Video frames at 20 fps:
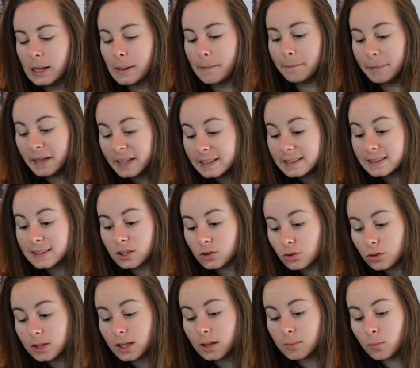Mais c'est
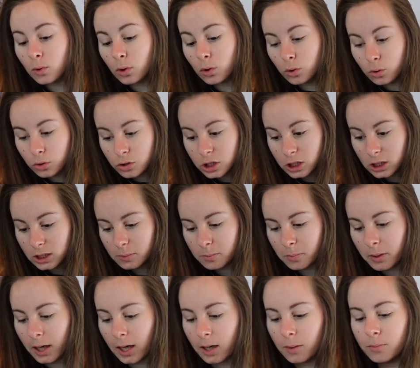totalement logique
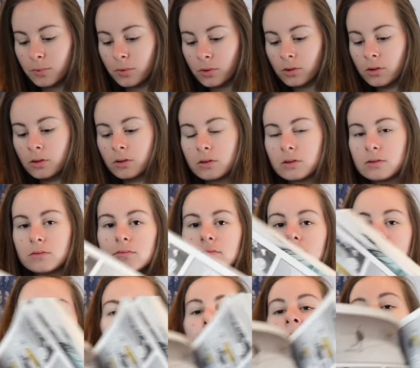par rapport
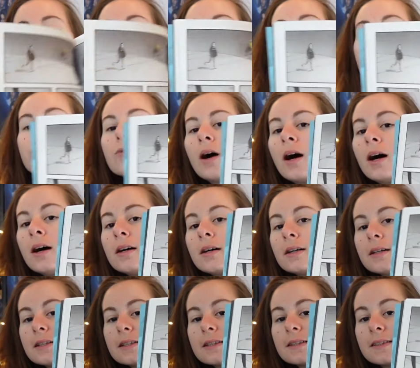à l'histoire
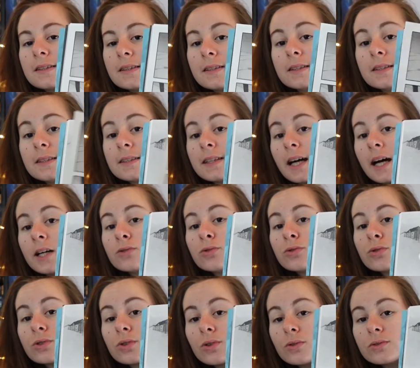c'est ça a
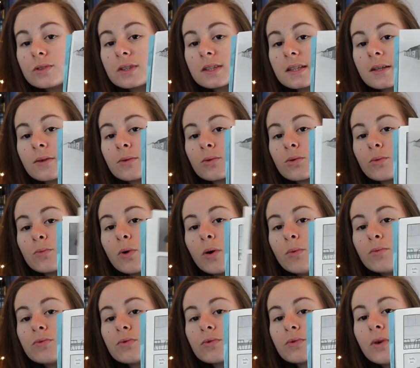du sens et on
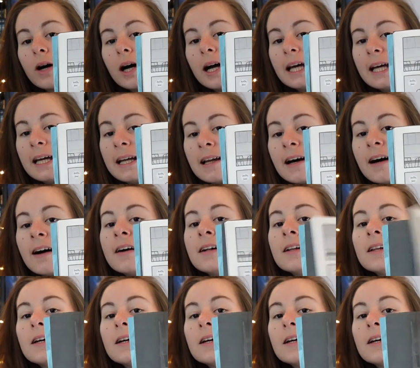comprend pourquoi elle a